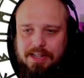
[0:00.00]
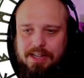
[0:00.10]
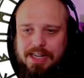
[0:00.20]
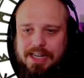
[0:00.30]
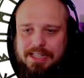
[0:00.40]

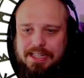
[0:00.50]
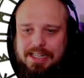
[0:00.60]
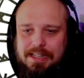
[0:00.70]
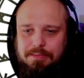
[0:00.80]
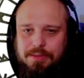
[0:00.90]
einer
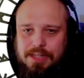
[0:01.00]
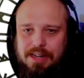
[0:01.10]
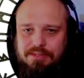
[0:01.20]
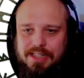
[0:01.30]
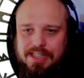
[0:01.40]
Keep.
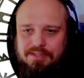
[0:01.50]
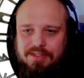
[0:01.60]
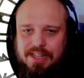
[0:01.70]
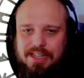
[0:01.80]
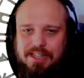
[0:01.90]
Nee, auf gar keinen Fall.